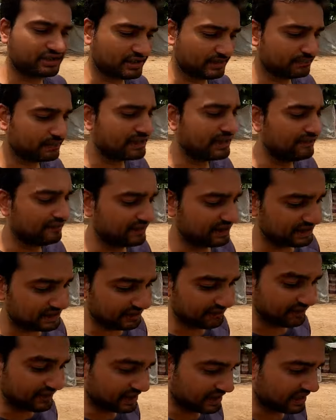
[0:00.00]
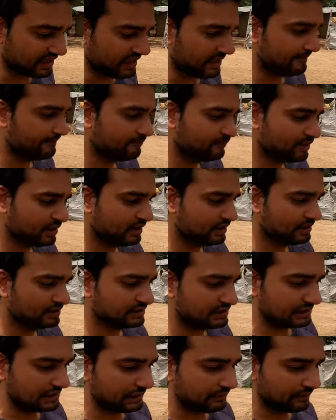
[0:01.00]
सिस्टम काफ़ी ज़्यादा वीक है
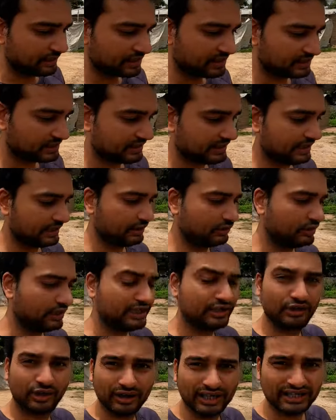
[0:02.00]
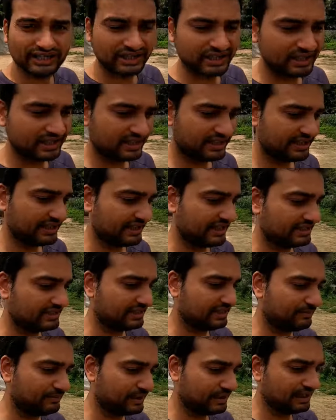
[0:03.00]
जिसकी वजह से उन्हें नॉलेज ही नहीं है कि
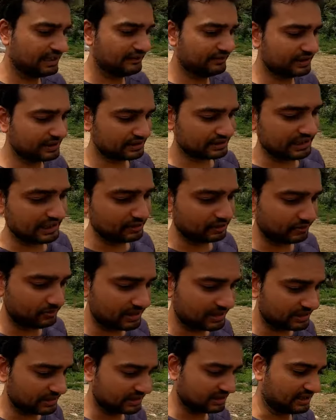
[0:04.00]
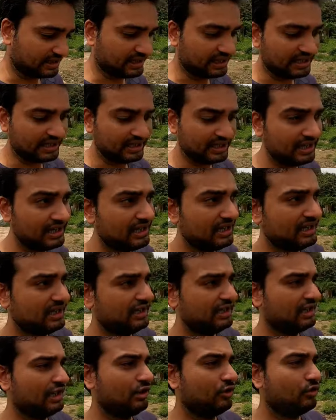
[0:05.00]
कैसे अपने लिविंग स्टाइल को बेटर करना
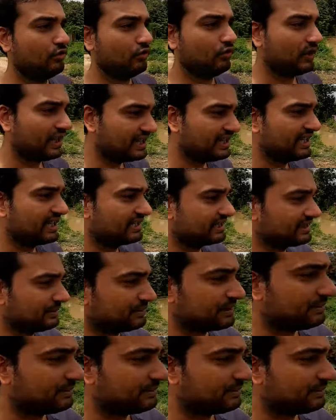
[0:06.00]
है वही एक